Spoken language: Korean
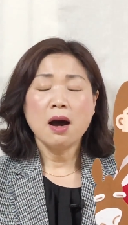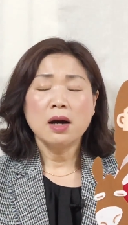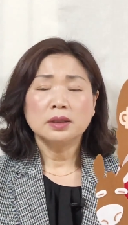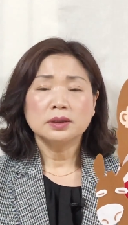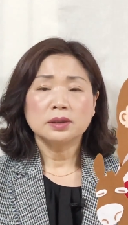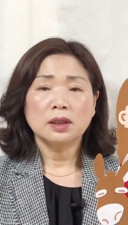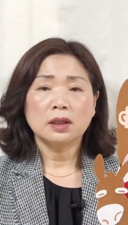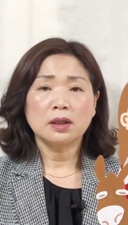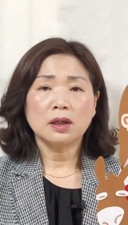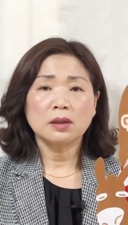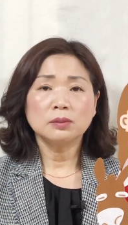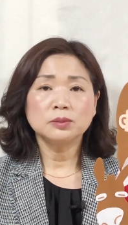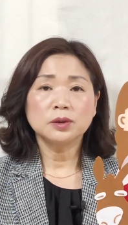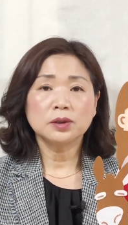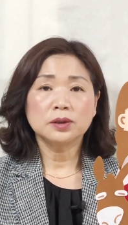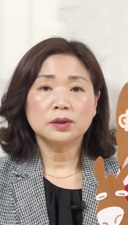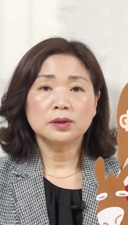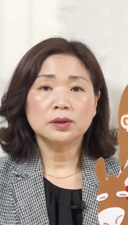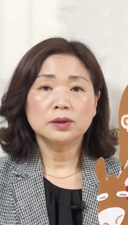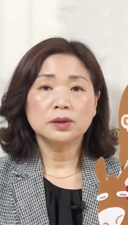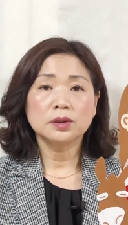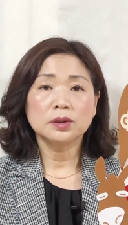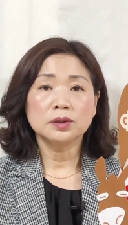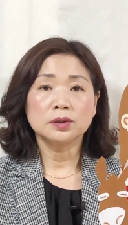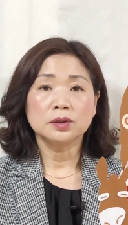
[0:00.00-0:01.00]

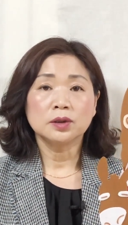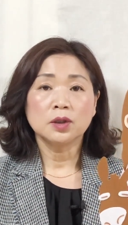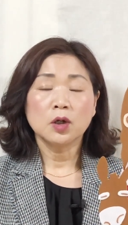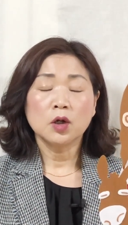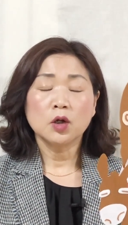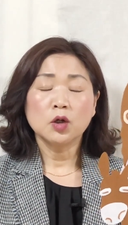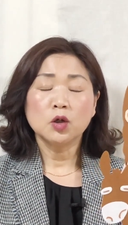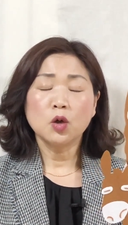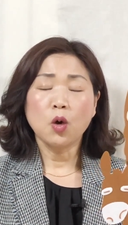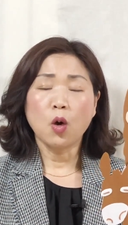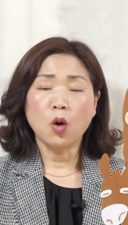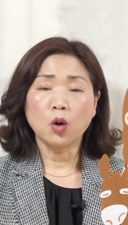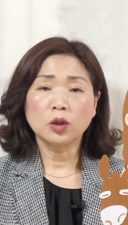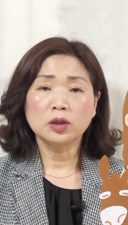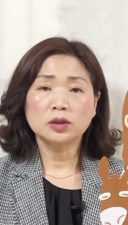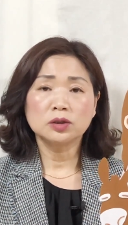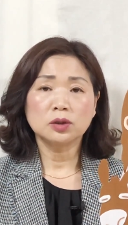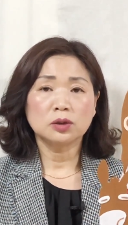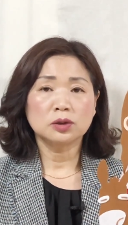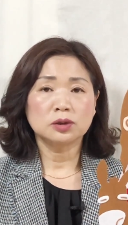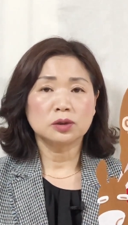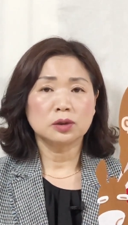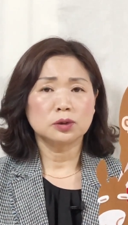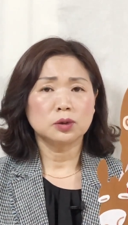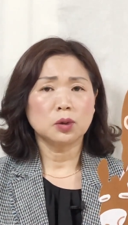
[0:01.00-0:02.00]
사람들은
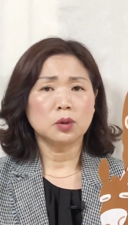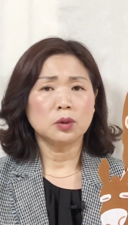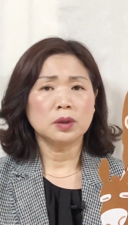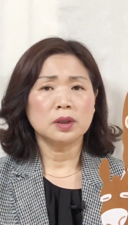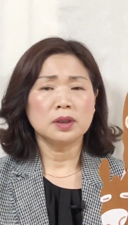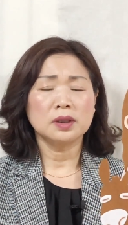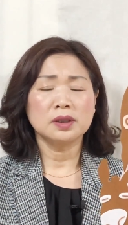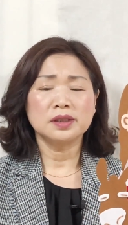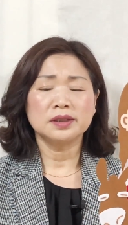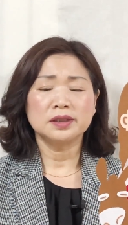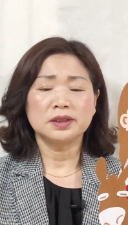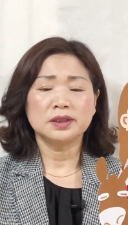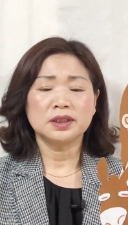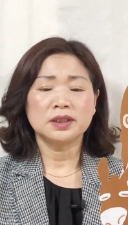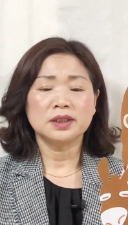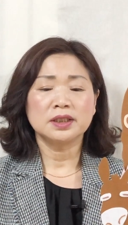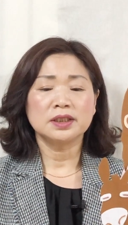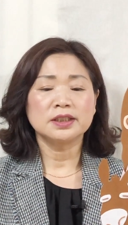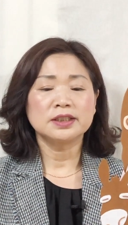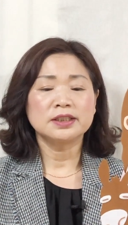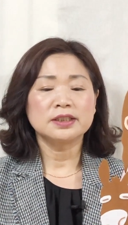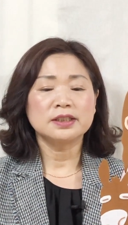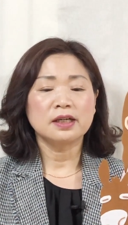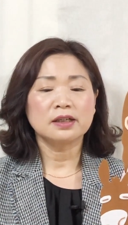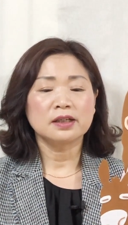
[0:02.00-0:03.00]
여기저기서 소리를
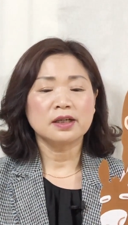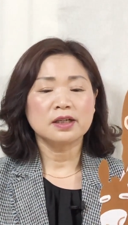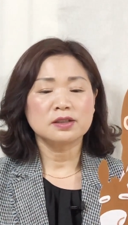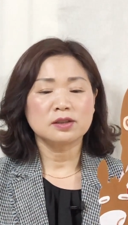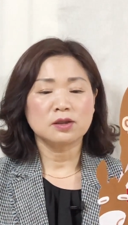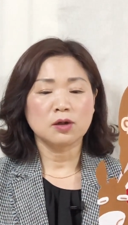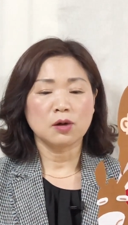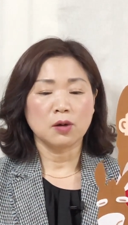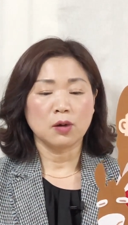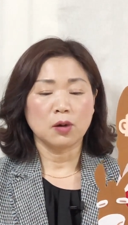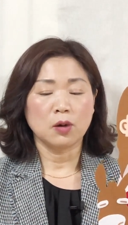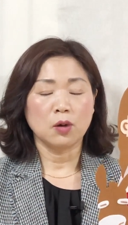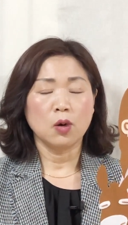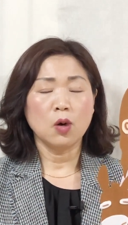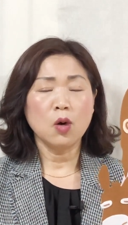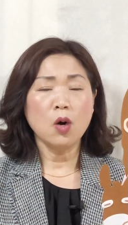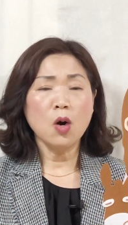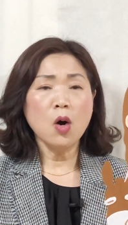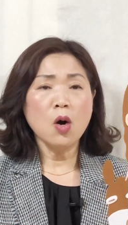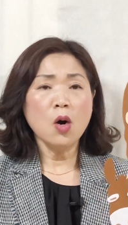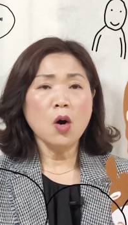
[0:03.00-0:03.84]
지르기 시작했어요.